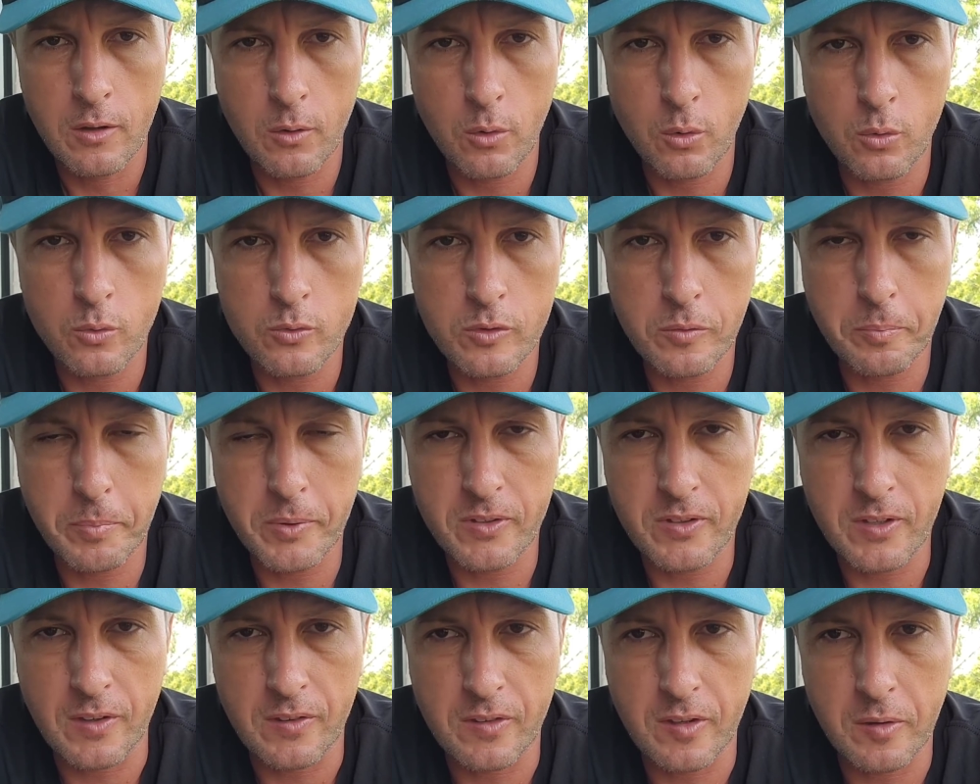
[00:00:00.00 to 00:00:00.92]
und
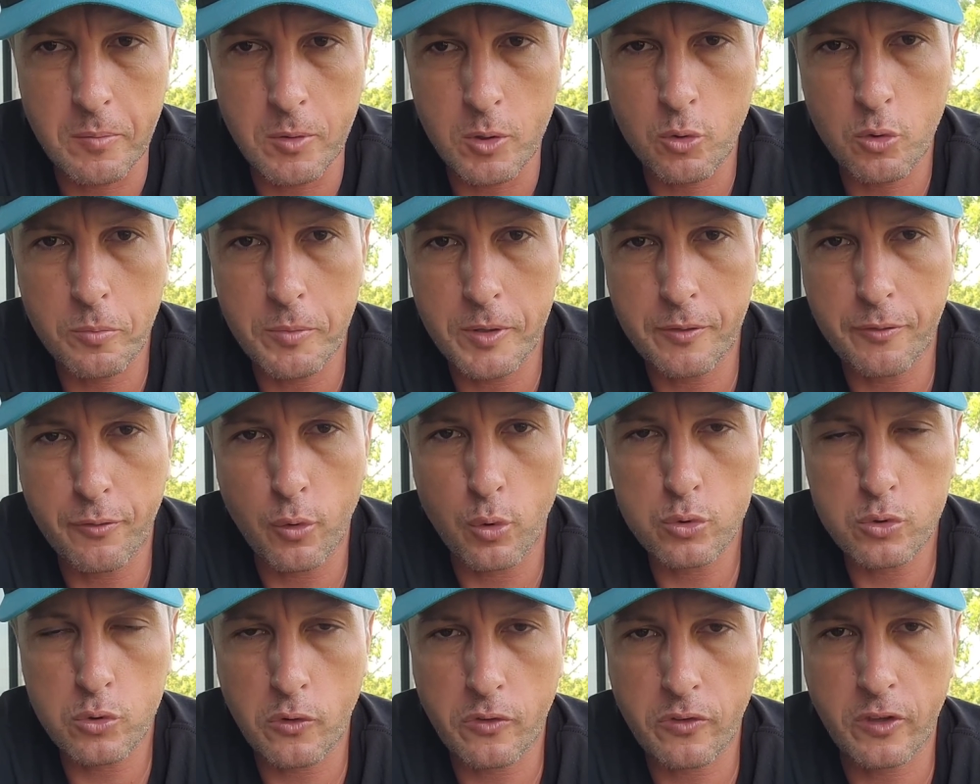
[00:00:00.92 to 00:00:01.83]
bis jetzt immer nur mit
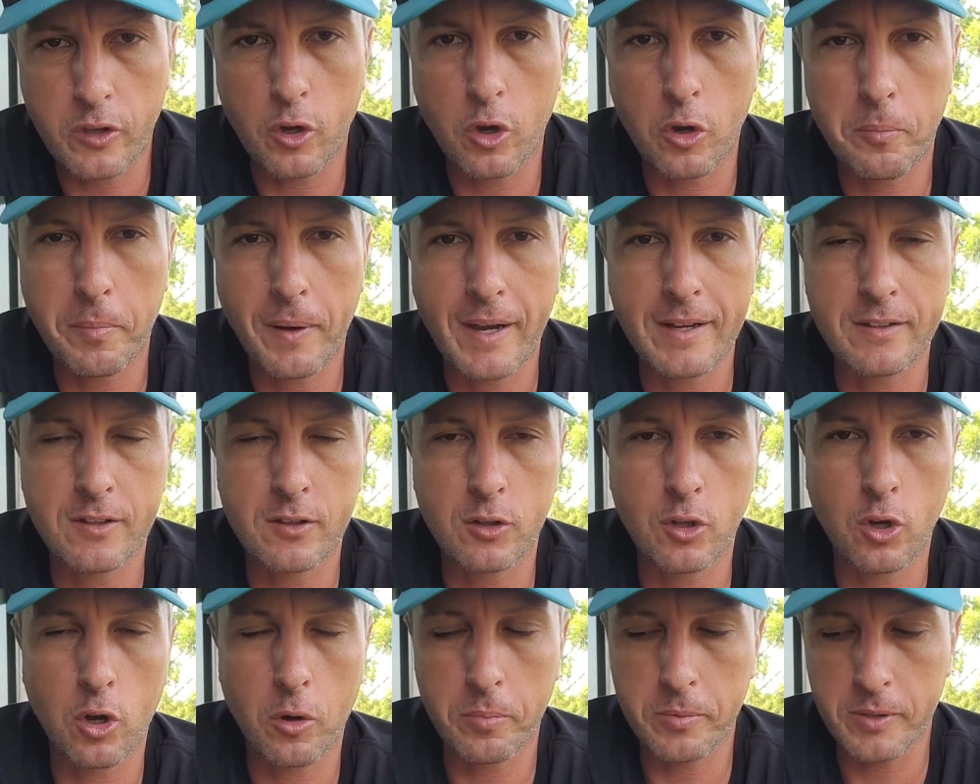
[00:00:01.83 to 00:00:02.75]
Fotos
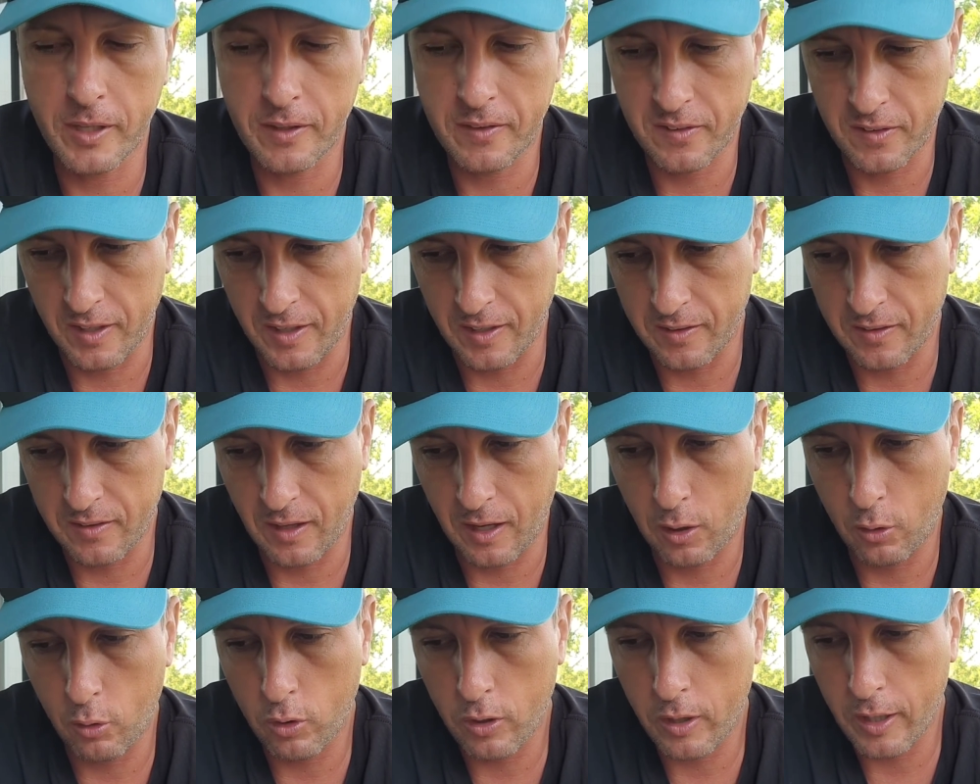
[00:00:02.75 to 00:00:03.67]
gearbeitet haben, jetzt geht
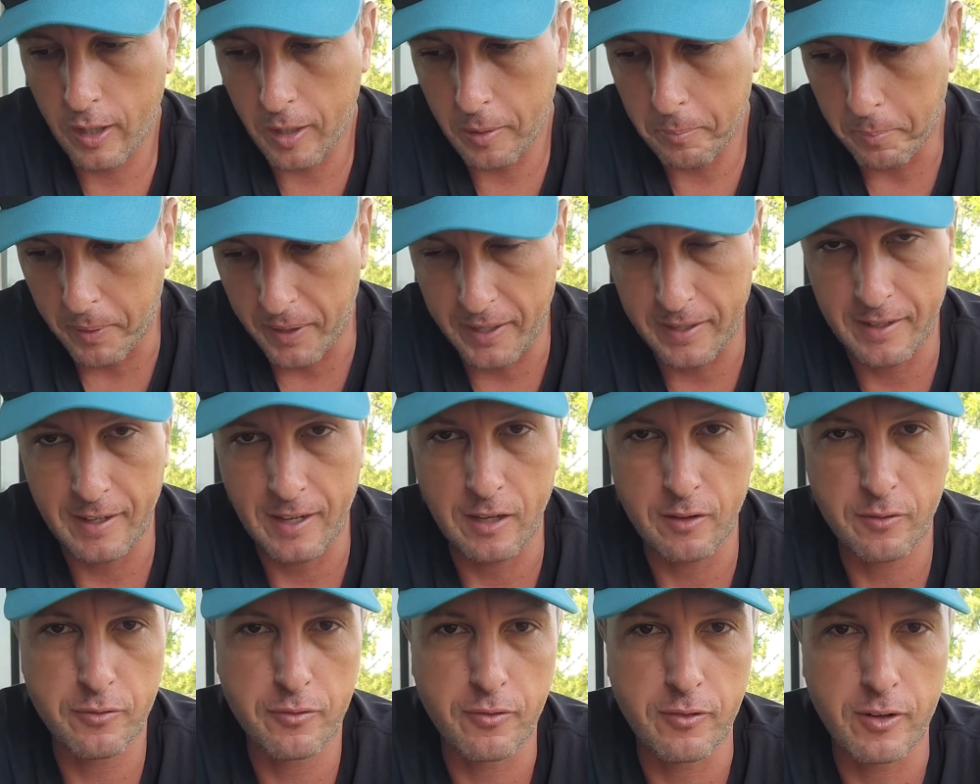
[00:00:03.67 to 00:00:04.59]
auch äh,
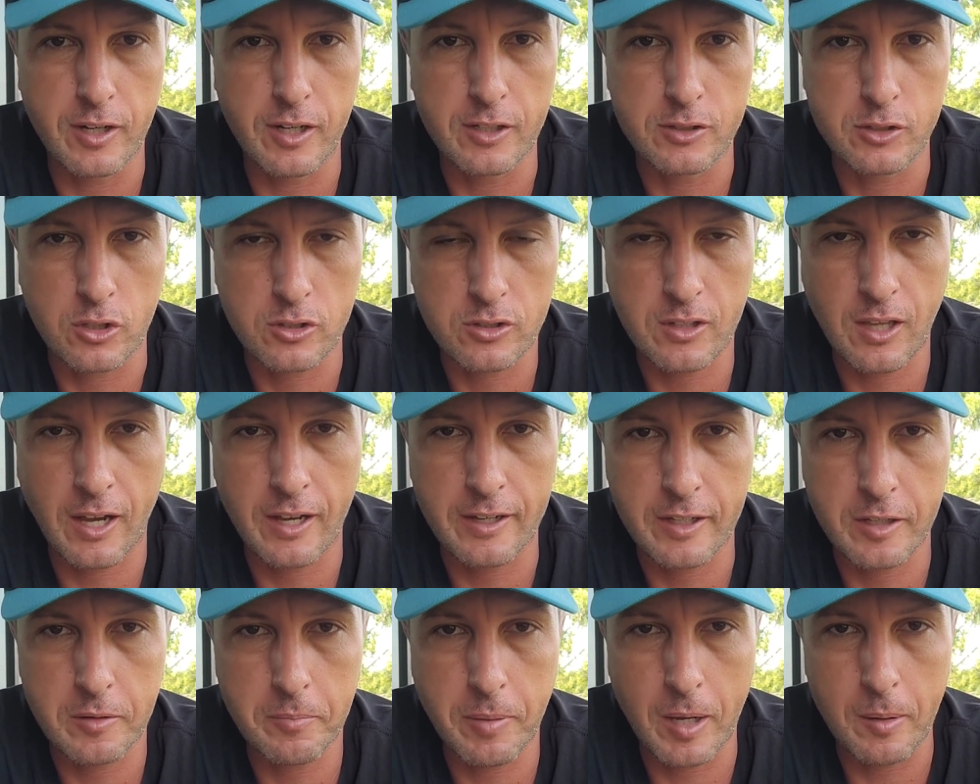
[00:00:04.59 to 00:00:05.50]

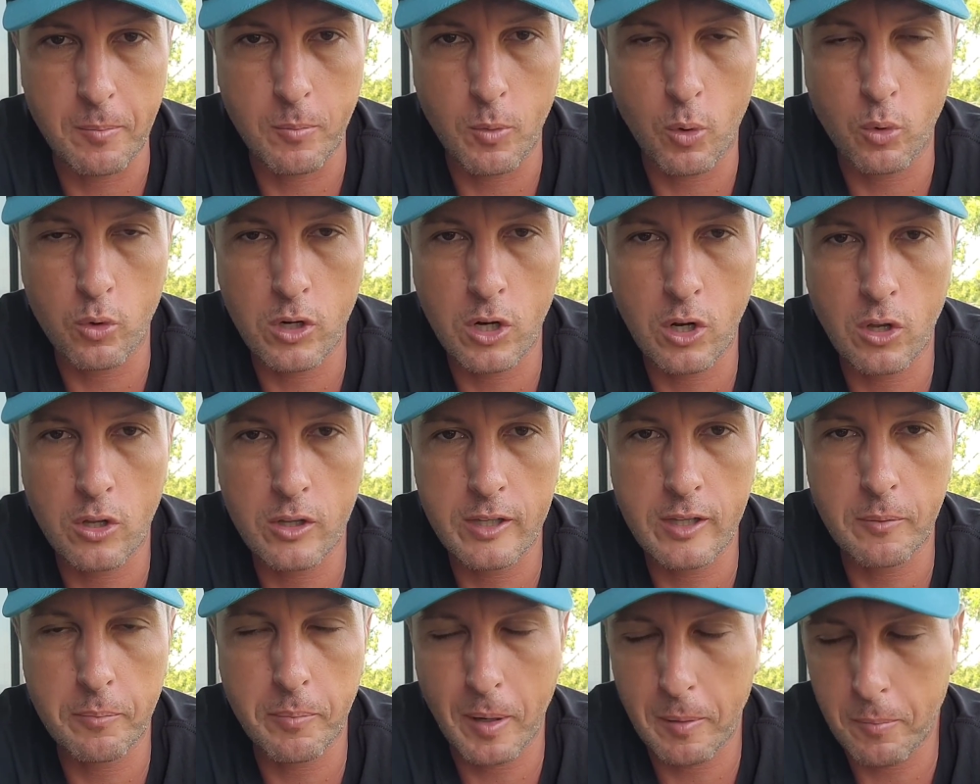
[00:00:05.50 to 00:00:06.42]
PDF-Dateien beim
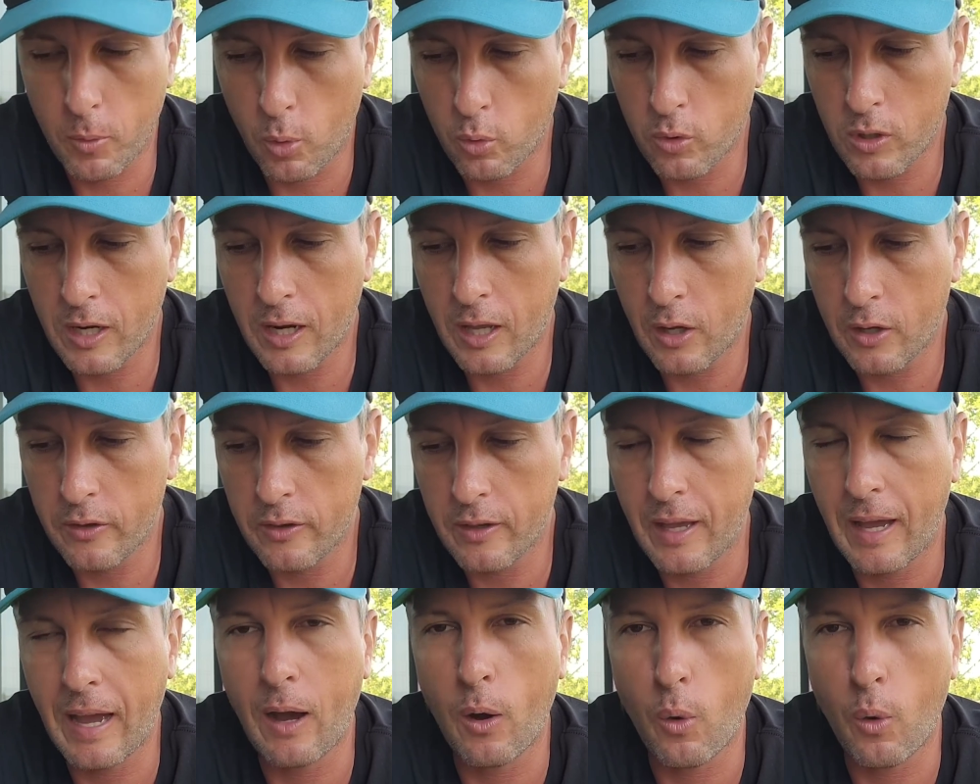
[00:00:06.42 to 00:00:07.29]
Online, beim Online,